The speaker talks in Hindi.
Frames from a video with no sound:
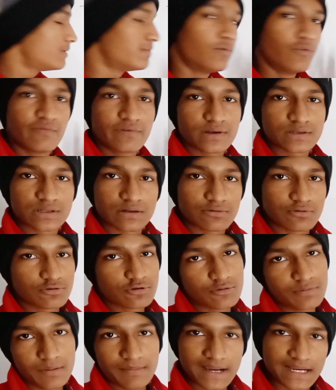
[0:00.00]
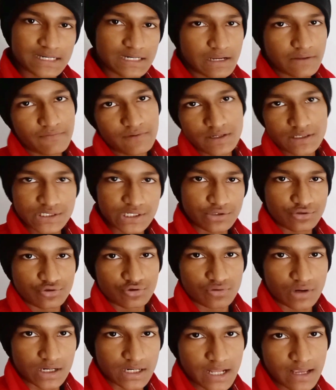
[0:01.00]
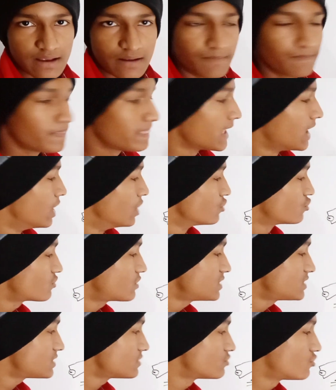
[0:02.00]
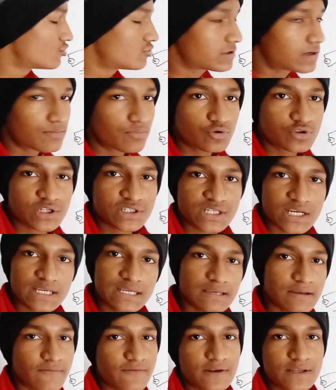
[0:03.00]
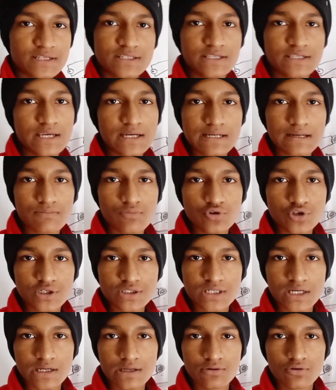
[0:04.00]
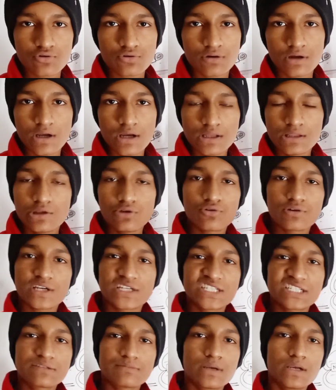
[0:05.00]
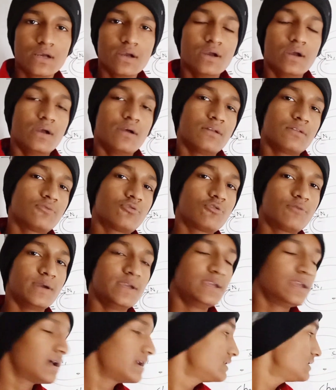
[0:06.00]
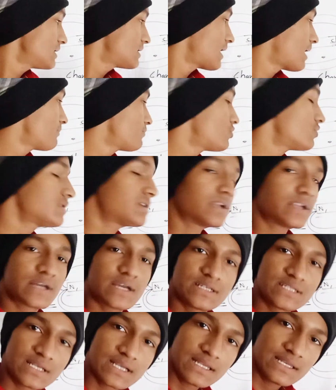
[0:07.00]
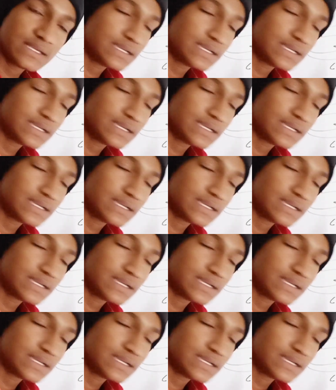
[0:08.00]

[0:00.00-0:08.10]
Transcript: भी मूव कर सकते हो तो भी मैग्नेटिक फील्ड चेंज होगा ठीक है सो किस दोनों का मोशन चाहिए या फिर किसी एक का मोशन चाहिए दोनों तीनों केसेस में तो भैया ये काम कौन करेगा इसी के